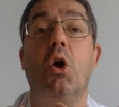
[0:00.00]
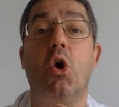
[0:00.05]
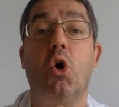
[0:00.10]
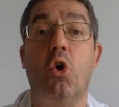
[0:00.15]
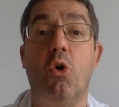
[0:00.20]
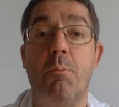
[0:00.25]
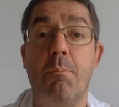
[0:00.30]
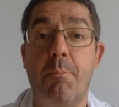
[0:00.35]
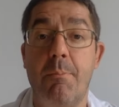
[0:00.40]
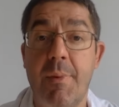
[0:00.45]

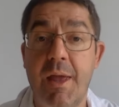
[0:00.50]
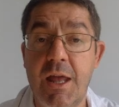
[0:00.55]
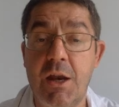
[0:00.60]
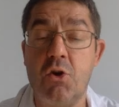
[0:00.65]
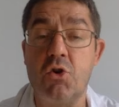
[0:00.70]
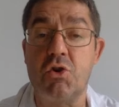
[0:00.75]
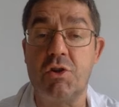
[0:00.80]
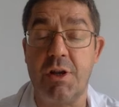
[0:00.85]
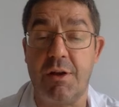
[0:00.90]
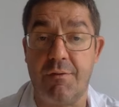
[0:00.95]
con
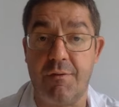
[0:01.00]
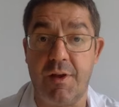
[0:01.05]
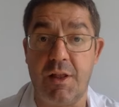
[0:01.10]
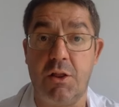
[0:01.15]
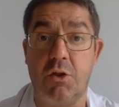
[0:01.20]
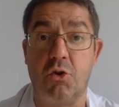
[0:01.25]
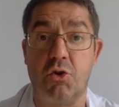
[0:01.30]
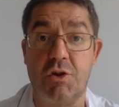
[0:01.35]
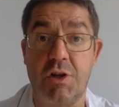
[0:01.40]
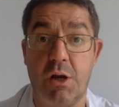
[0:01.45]
menos
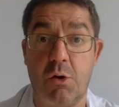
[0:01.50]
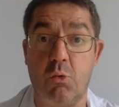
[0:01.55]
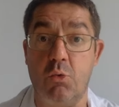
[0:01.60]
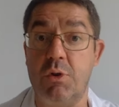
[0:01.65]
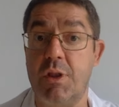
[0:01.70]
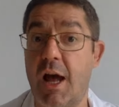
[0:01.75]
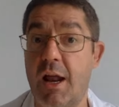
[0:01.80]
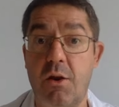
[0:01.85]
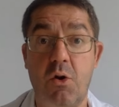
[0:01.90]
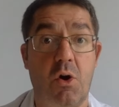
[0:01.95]
efectos
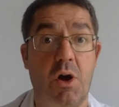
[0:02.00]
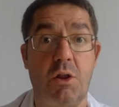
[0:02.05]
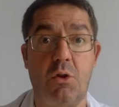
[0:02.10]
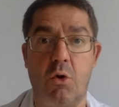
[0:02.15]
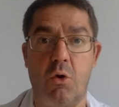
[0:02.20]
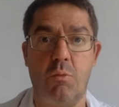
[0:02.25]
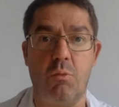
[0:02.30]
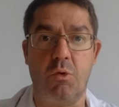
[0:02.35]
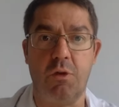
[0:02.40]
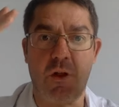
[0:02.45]
secundarios que
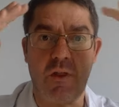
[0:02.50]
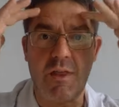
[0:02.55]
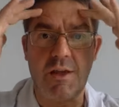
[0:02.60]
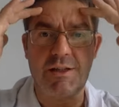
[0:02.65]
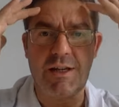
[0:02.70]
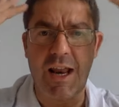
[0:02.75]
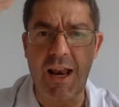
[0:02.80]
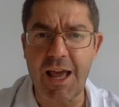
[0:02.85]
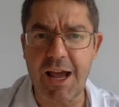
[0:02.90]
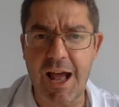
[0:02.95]
todo el mundo dice,
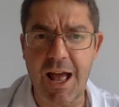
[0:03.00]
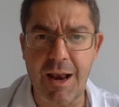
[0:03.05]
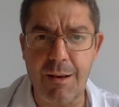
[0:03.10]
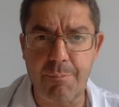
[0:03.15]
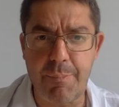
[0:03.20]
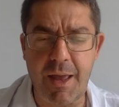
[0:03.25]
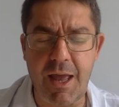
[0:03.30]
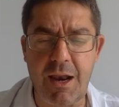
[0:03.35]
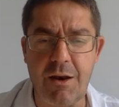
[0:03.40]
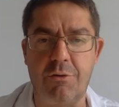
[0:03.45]
se le cae
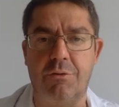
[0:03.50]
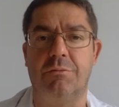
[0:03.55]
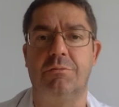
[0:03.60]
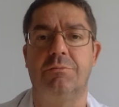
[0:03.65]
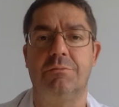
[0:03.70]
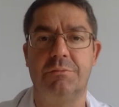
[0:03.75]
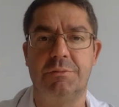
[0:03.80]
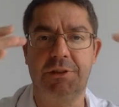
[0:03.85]
el pelo.